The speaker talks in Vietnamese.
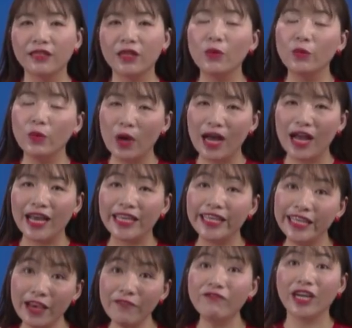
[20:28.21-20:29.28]
Thông qua
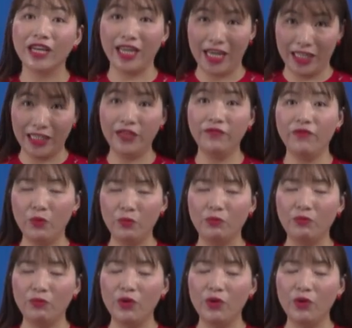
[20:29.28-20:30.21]
nhân vật nghệ sĩ Phùng,